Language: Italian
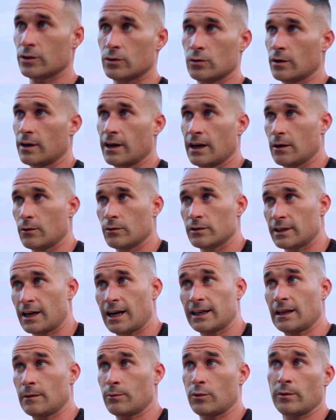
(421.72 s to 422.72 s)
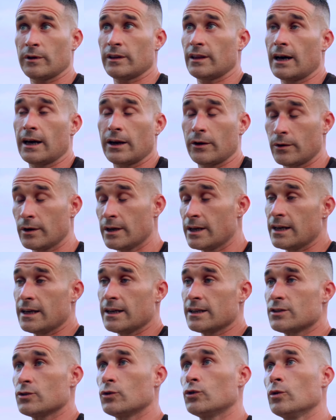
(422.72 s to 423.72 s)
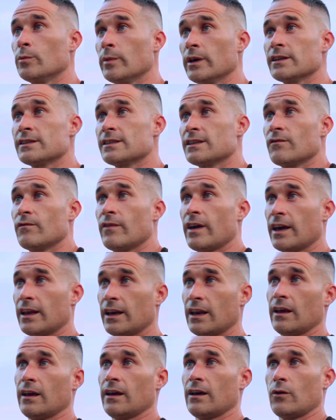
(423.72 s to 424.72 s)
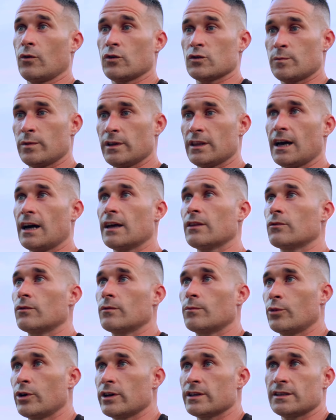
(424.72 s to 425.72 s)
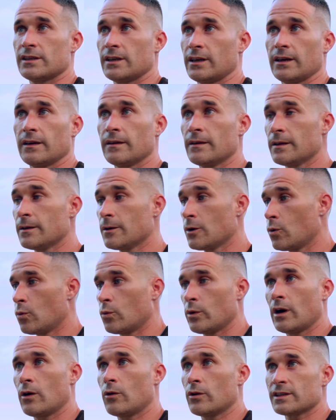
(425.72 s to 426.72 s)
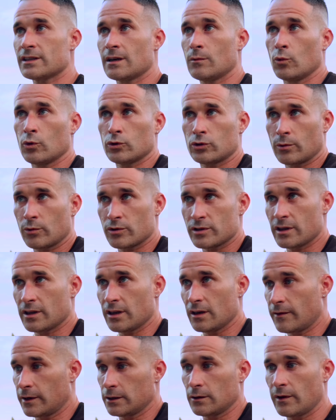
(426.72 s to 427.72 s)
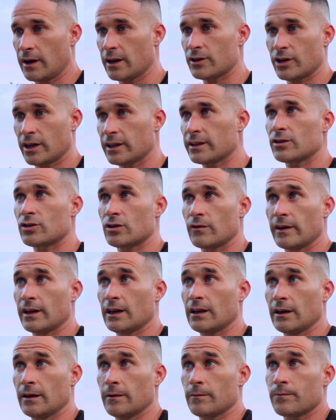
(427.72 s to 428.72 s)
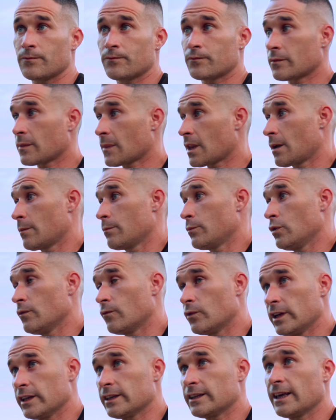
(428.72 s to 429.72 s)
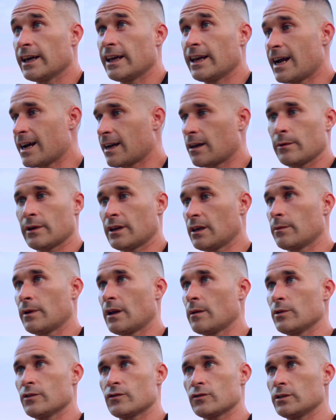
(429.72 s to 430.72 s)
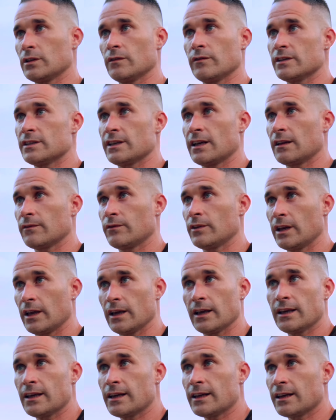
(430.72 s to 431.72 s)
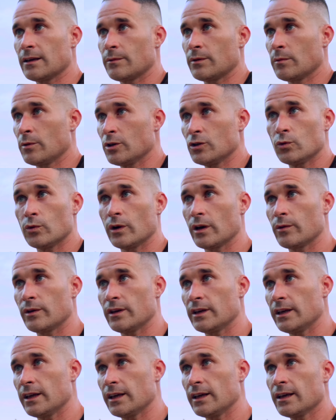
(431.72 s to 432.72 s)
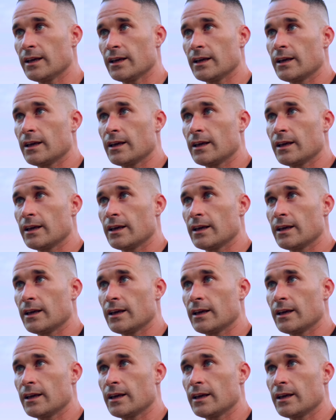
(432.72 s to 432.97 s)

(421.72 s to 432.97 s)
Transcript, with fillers: che tocca la contrada al proprietario, secondo me se viene ospitato può essere una cosa molto positiva dove la gente ci viene più volentieri, anche perché i premi sono divisi alla fine nei primi due, quindi